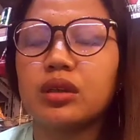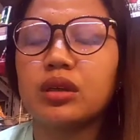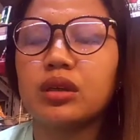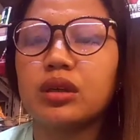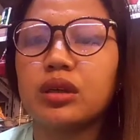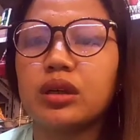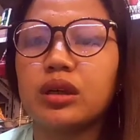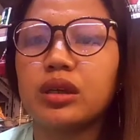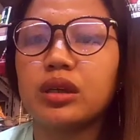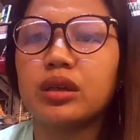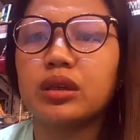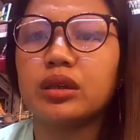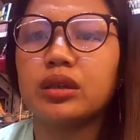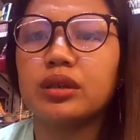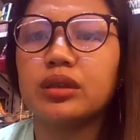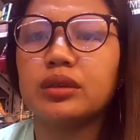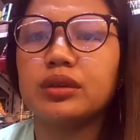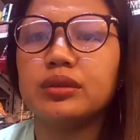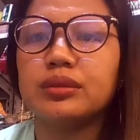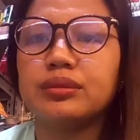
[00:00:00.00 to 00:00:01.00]
Kaya,
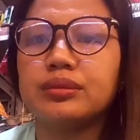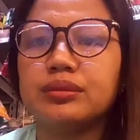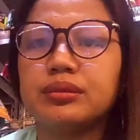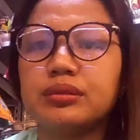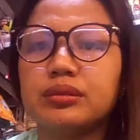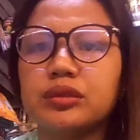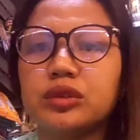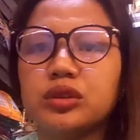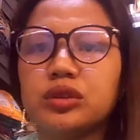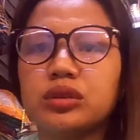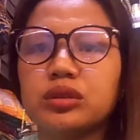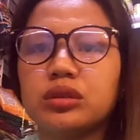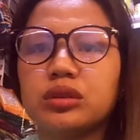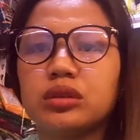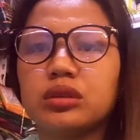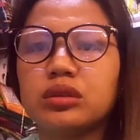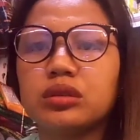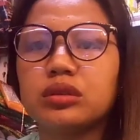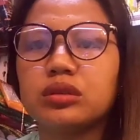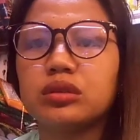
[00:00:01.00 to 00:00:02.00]
yun,
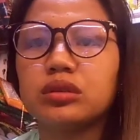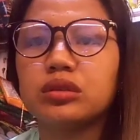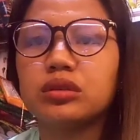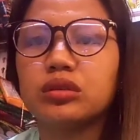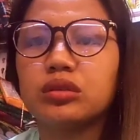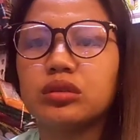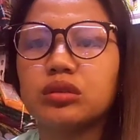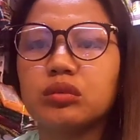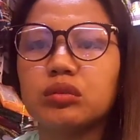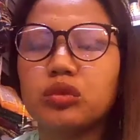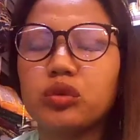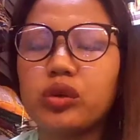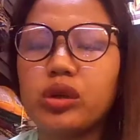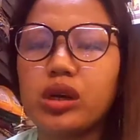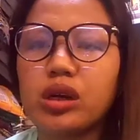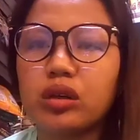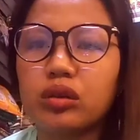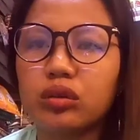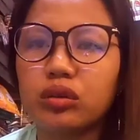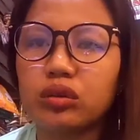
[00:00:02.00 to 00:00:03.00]
nung umuwi
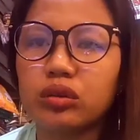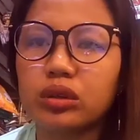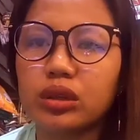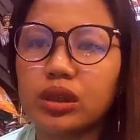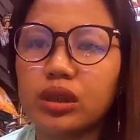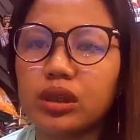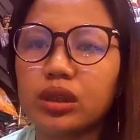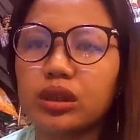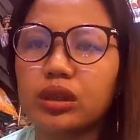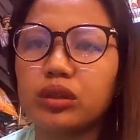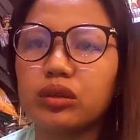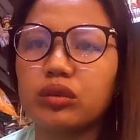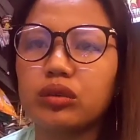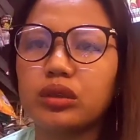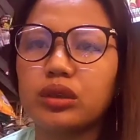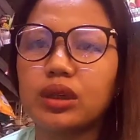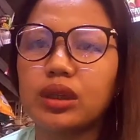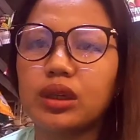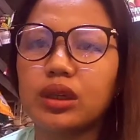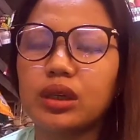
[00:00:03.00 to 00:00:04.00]
ako, talagang
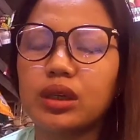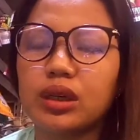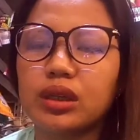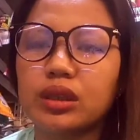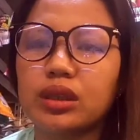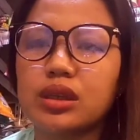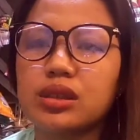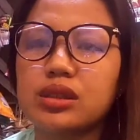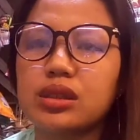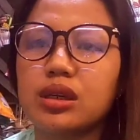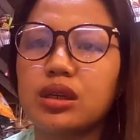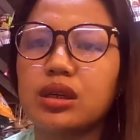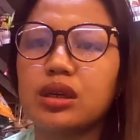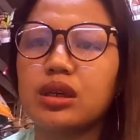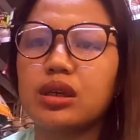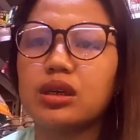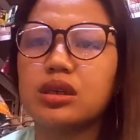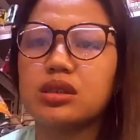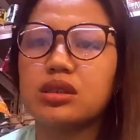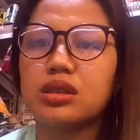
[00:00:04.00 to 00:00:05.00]
yun talaga ang nasa
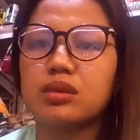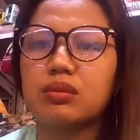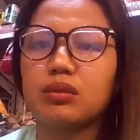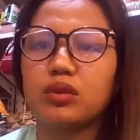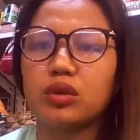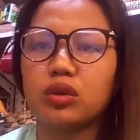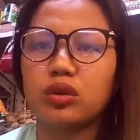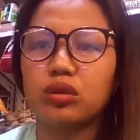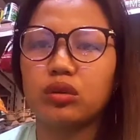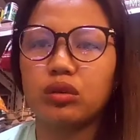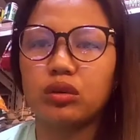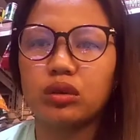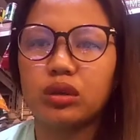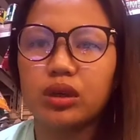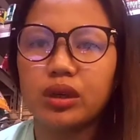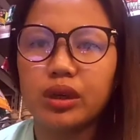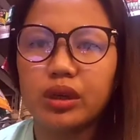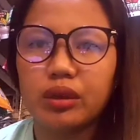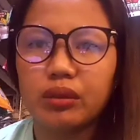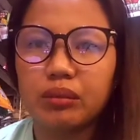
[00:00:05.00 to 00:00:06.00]
isip ko.
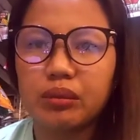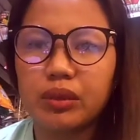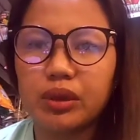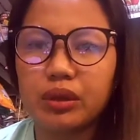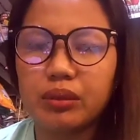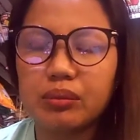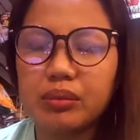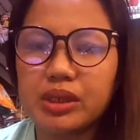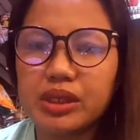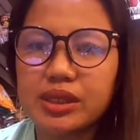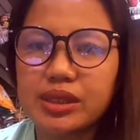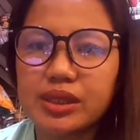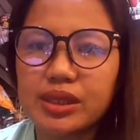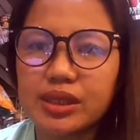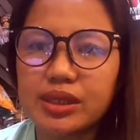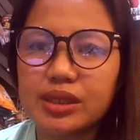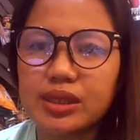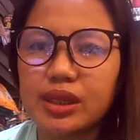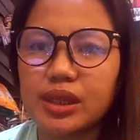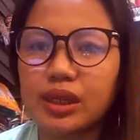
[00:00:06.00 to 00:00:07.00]

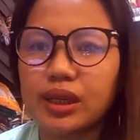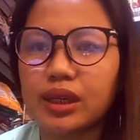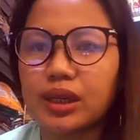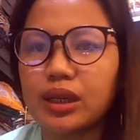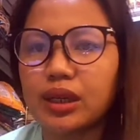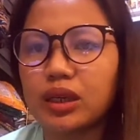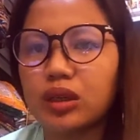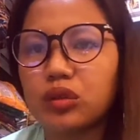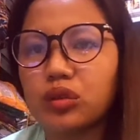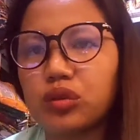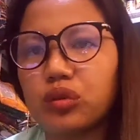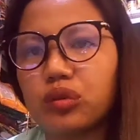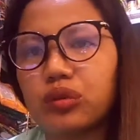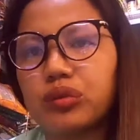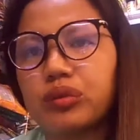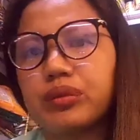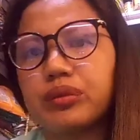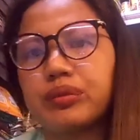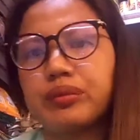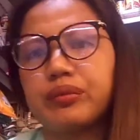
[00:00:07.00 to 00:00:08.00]
Mag-business talaga ako.
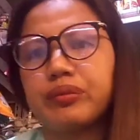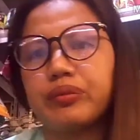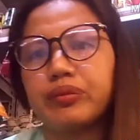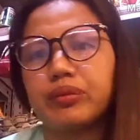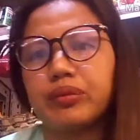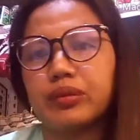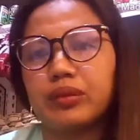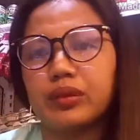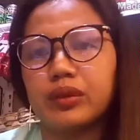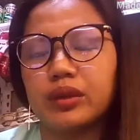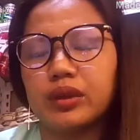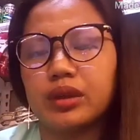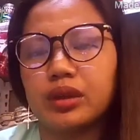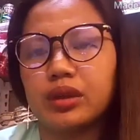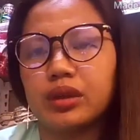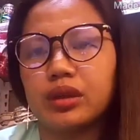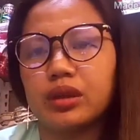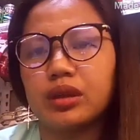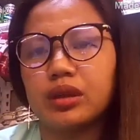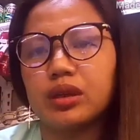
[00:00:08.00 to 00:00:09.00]

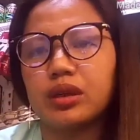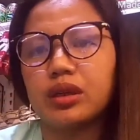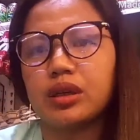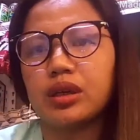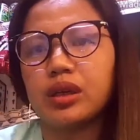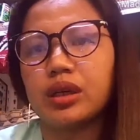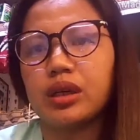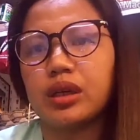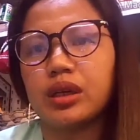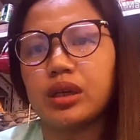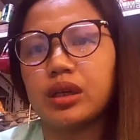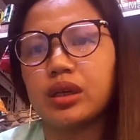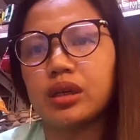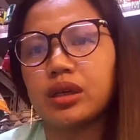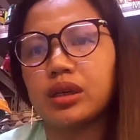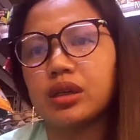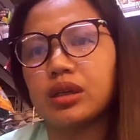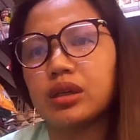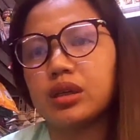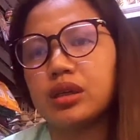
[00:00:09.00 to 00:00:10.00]
Kaya,
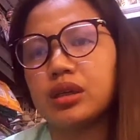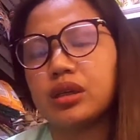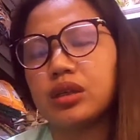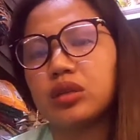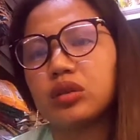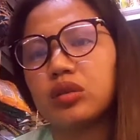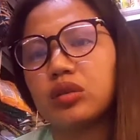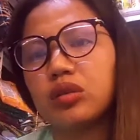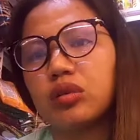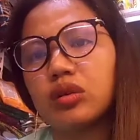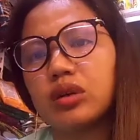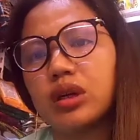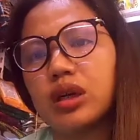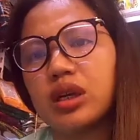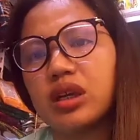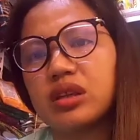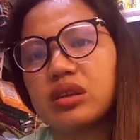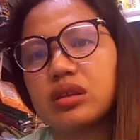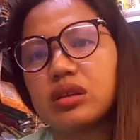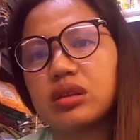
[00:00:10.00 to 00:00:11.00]
ito,
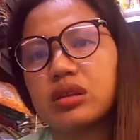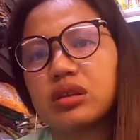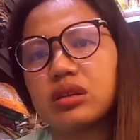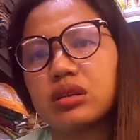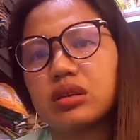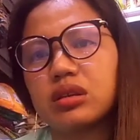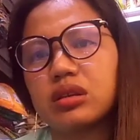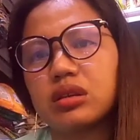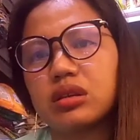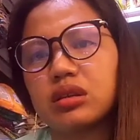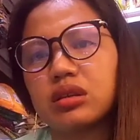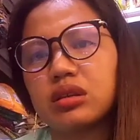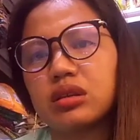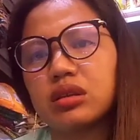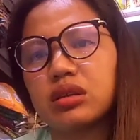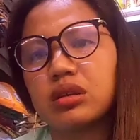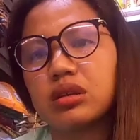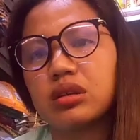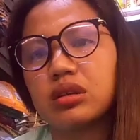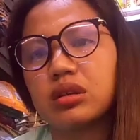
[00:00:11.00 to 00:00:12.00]
kahit
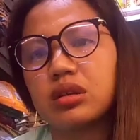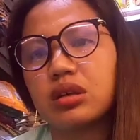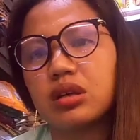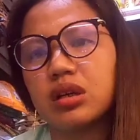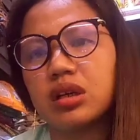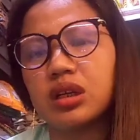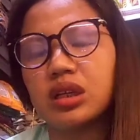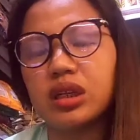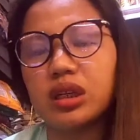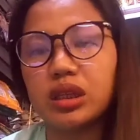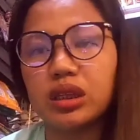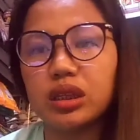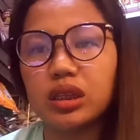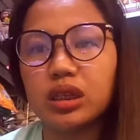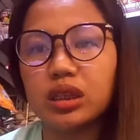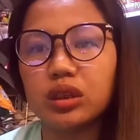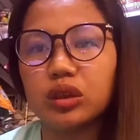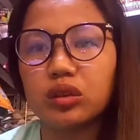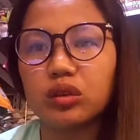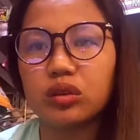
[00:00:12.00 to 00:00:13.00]
ang
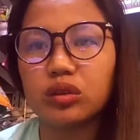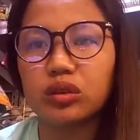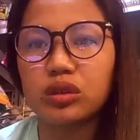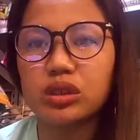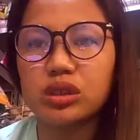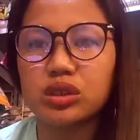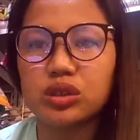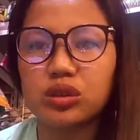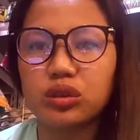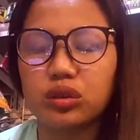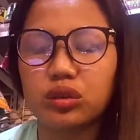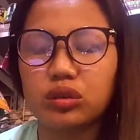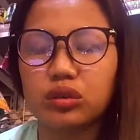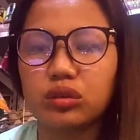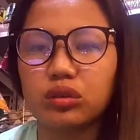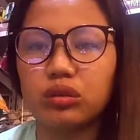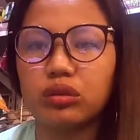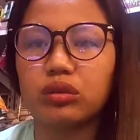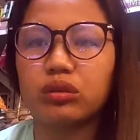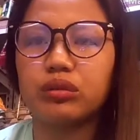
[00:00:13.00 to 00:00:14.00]
liit-liit tong store
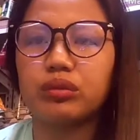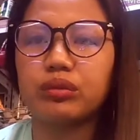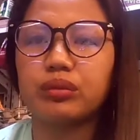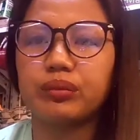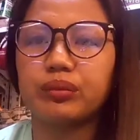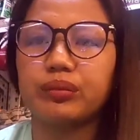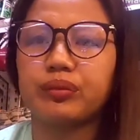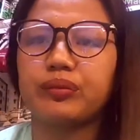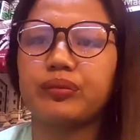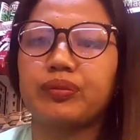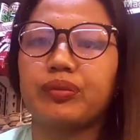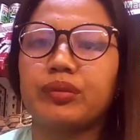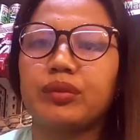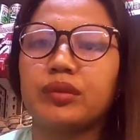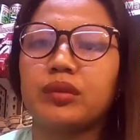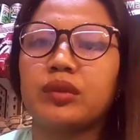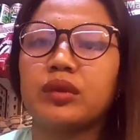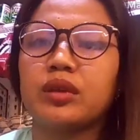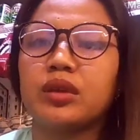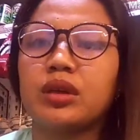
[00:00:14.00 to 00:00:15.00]
ko,
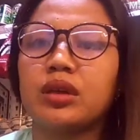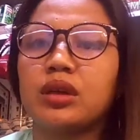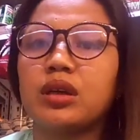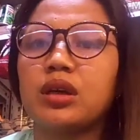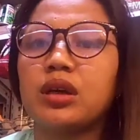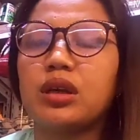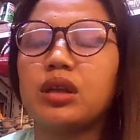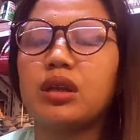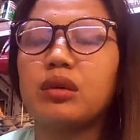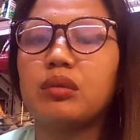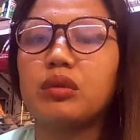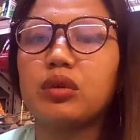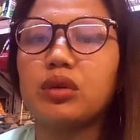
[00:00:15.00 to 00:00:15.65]
alam ko